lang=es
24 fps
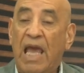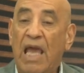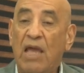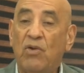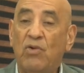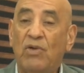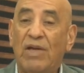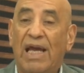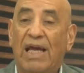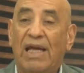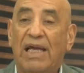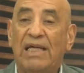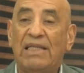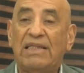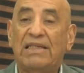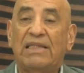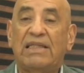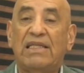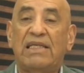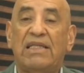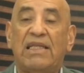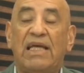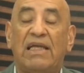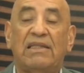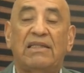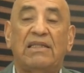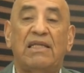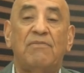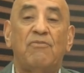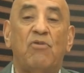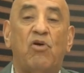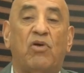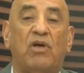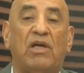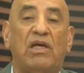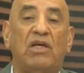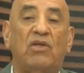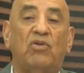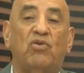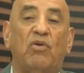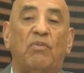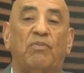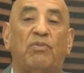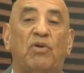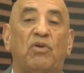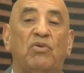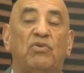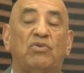hay una cantidad de
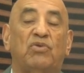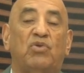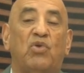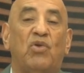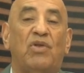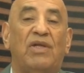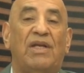mosquitos productos